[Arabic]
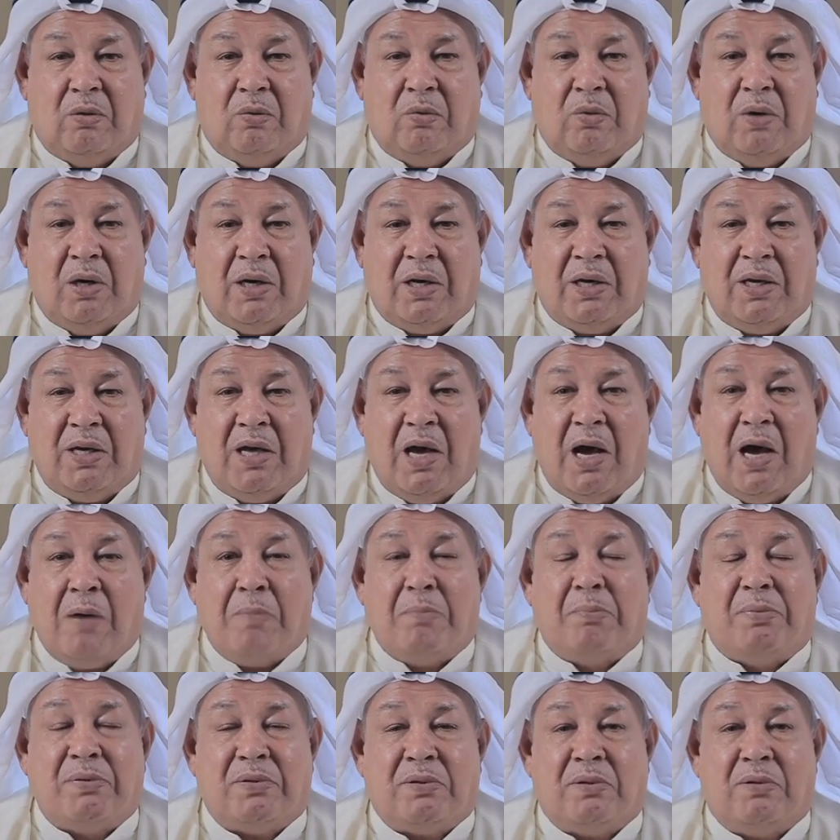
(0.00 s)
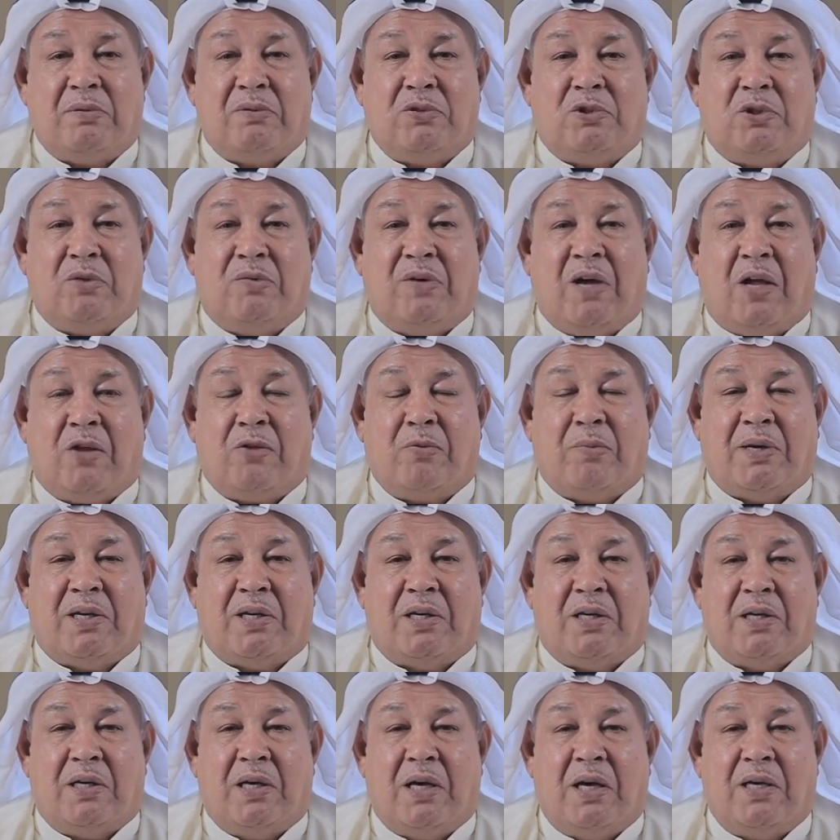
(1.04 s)
وغياب شوف لاحظوا
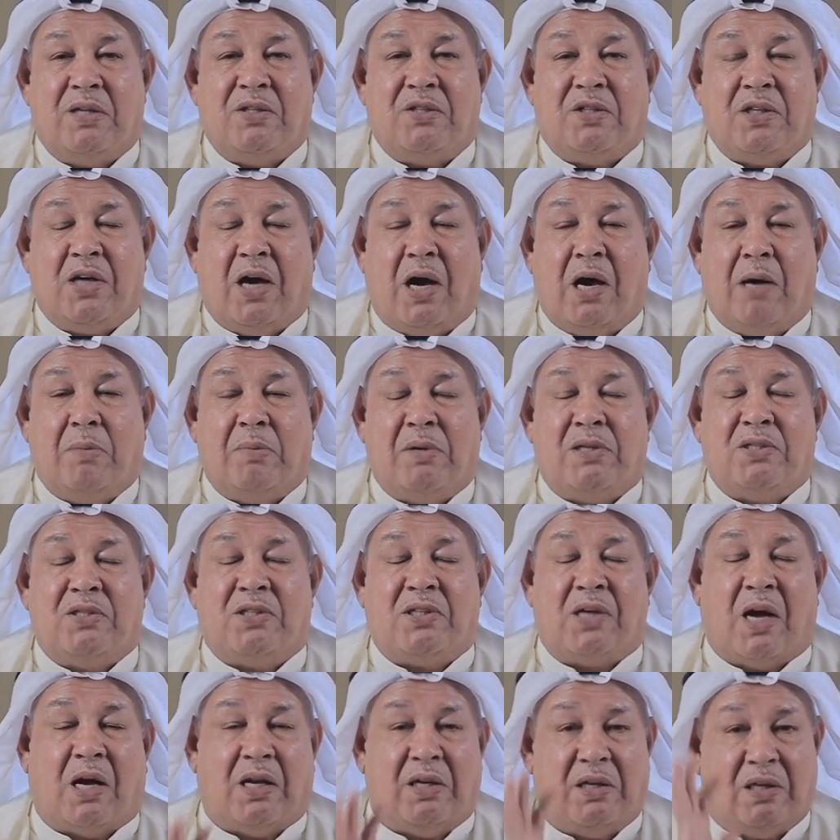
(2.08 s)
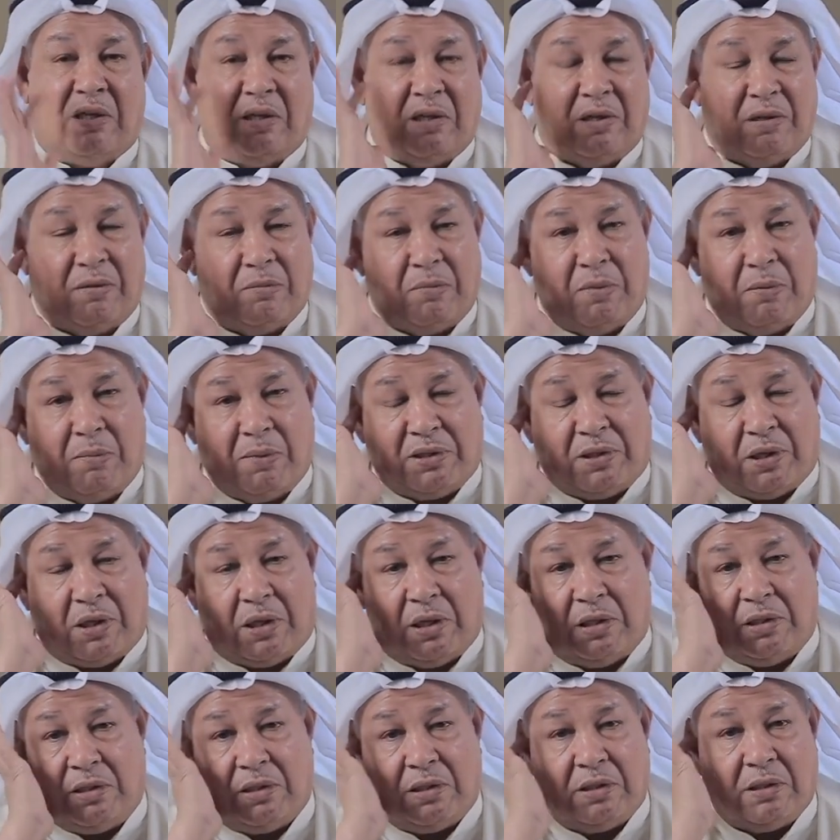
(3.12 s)
معي انسحاب الإنسان من
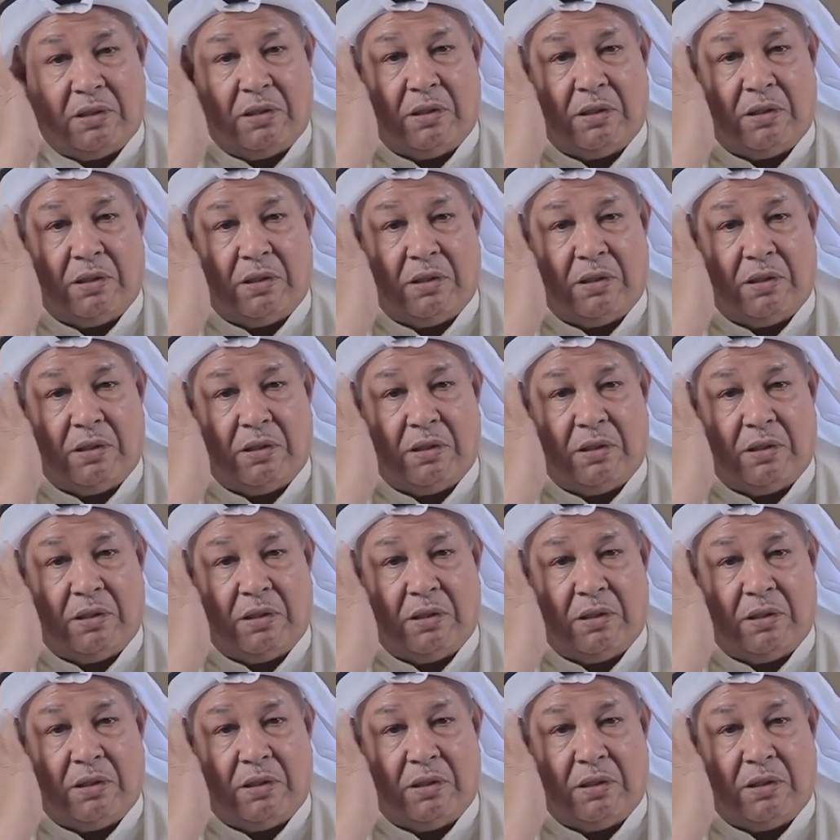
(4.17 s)
منطقة